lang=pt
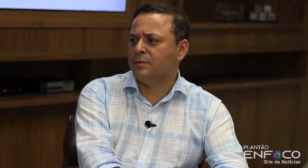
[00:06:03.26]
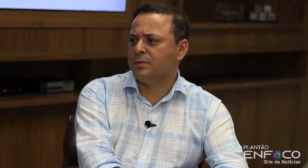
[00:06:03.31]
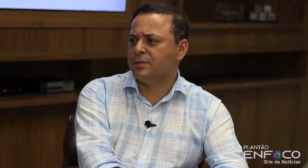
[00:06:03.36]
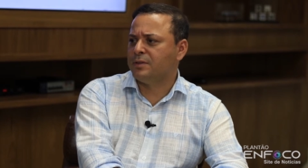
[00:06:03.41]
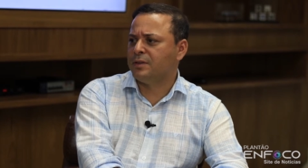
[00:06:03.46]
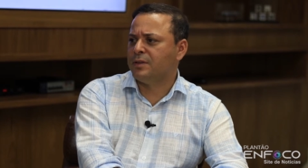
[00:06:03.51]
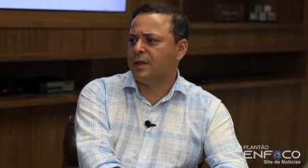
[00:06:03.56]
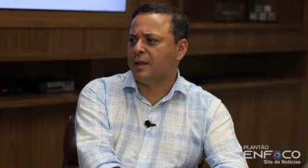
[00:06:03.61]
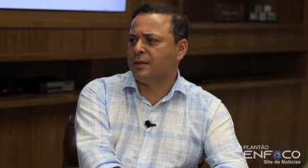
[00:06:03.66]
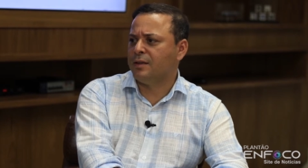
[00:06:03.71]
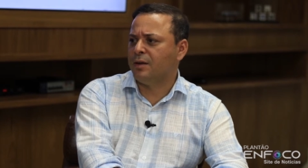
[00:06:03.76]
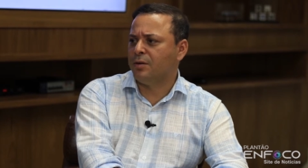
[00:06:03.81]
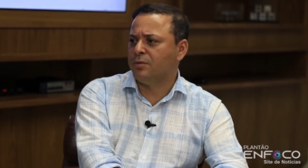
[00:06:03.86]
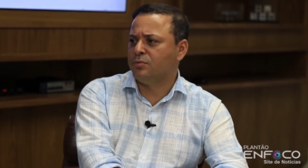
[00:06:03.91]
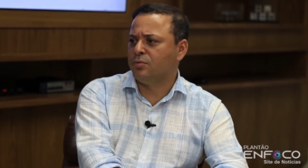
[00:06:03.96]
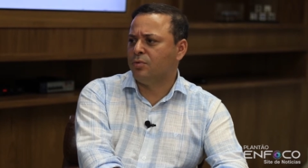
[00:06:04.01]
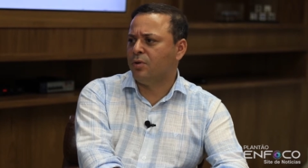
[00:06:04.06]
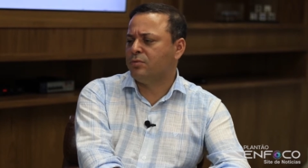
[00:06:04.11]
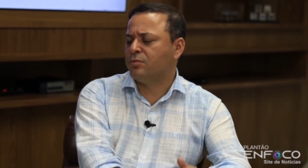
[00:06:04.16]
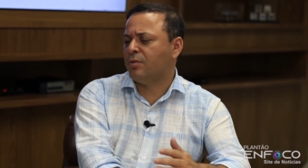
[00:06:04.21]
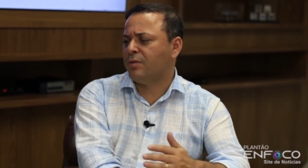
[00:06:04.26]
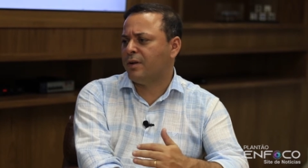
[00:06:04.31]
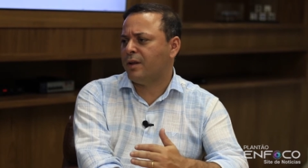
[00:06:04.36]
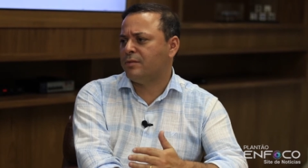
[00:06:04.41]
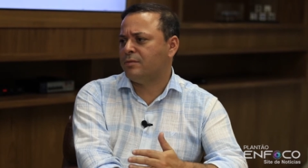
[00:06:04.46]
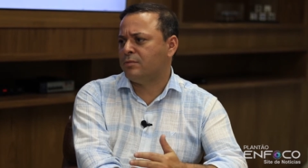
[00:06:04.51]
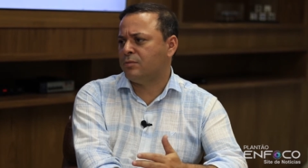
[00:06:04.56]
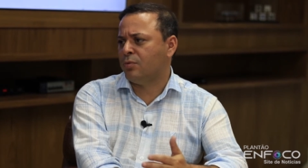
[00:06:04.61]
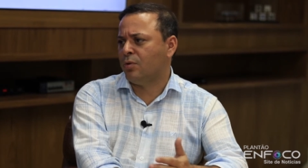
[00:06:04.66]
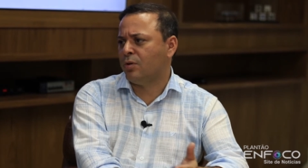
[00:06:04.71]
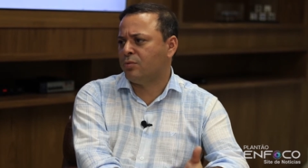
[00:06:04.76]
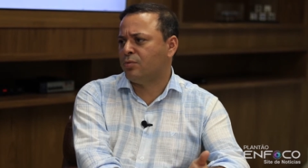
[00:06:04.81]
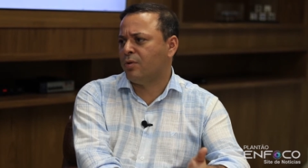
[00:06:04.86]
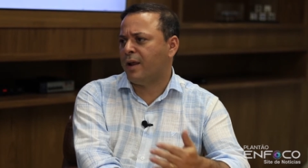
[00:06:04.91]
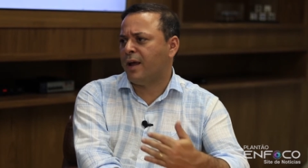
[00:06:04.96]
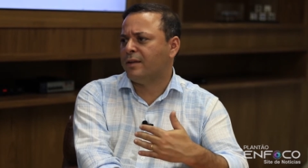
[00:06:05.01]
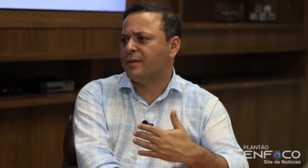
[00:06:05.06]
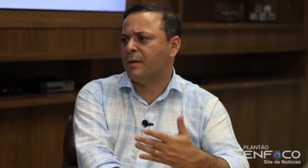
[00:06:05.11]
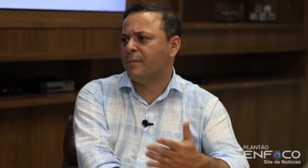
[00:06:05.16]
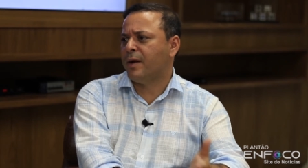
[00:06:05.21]
o cidadão do outro, do
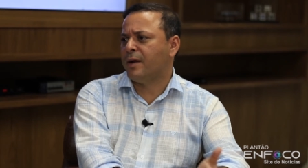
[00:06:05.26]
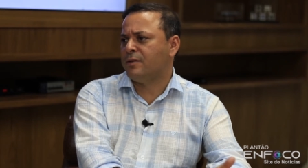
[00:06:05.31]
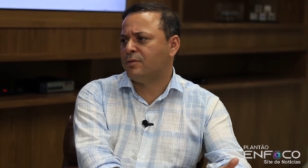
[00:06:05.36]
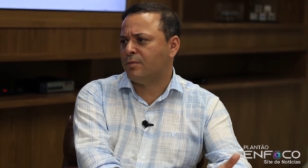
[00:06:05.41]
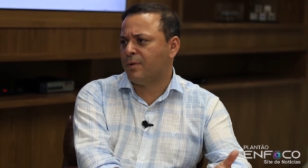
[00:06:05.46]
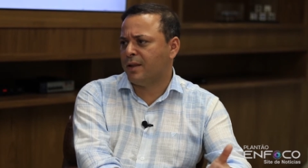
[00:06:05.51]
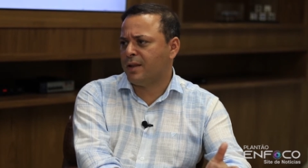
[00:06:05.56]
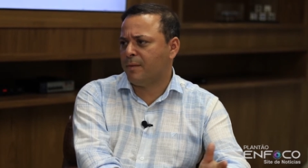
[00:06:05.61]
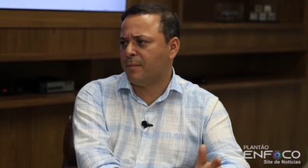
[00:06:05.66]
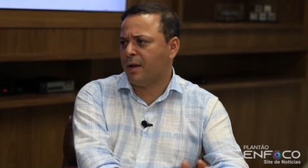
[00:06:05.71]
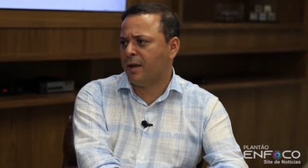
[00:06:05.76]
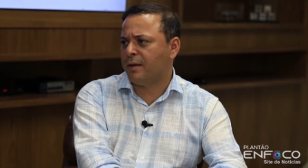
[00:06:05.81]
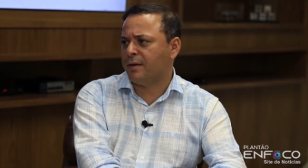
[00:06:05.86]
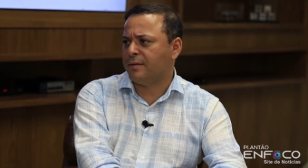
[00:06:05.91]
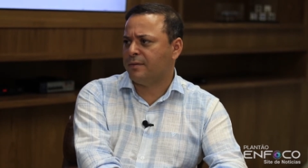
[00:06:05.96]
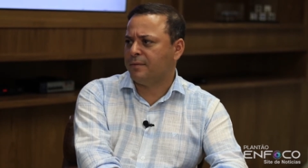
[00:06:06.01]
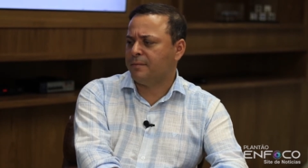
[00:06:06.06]
outro lado da Baía de Guanabara.